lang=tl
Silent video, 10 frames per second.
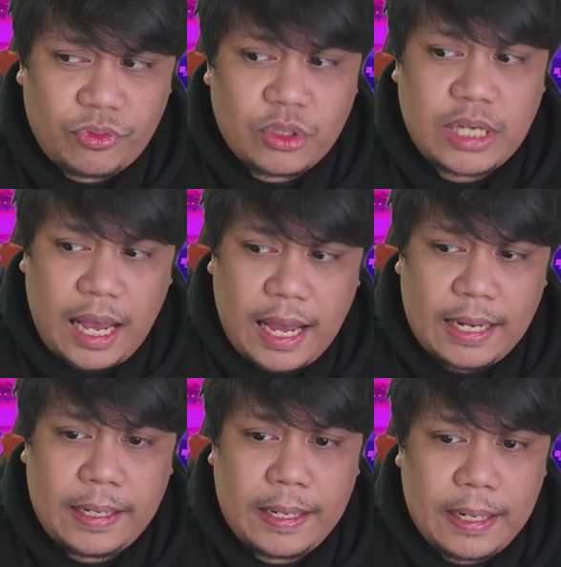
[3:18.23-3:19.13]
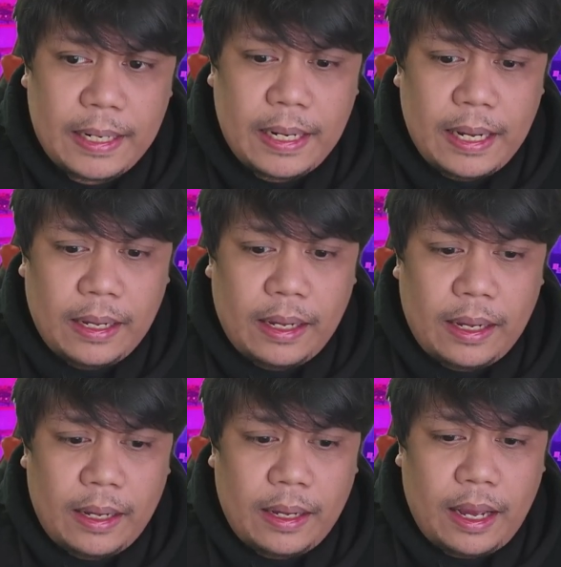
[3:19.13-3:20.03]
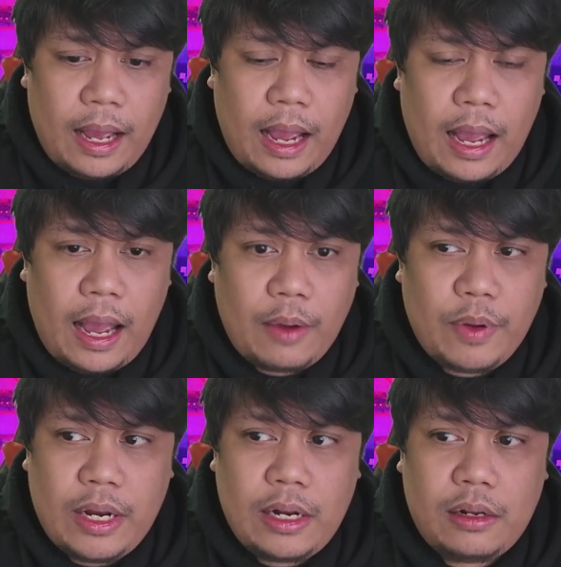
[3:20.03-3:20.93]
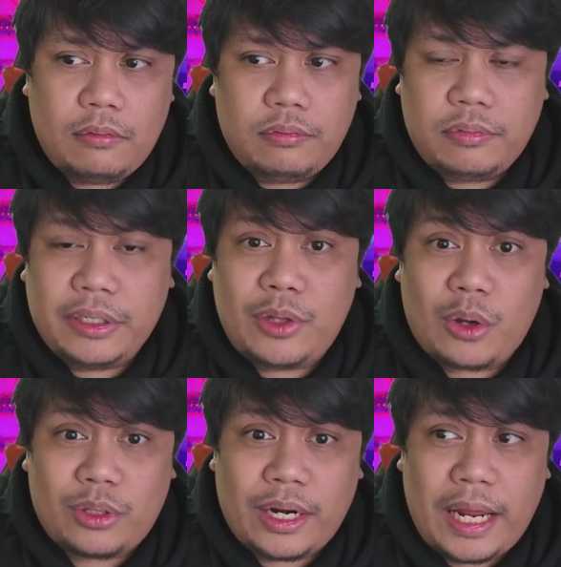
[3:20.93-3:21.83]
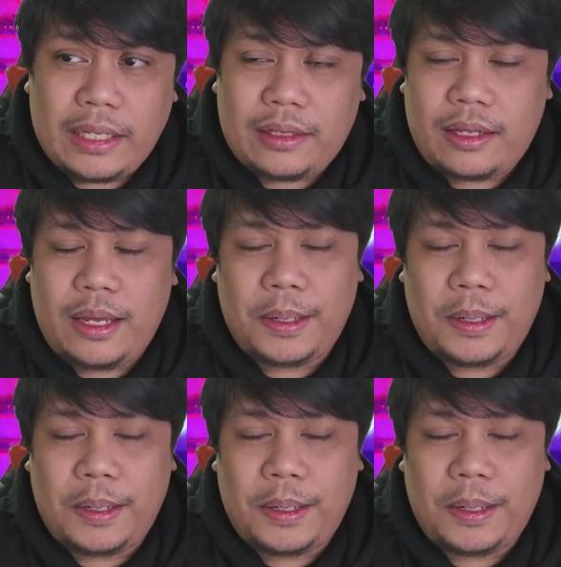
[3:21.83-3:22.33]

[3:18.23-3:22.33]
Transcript: kung saan I will indoctrinate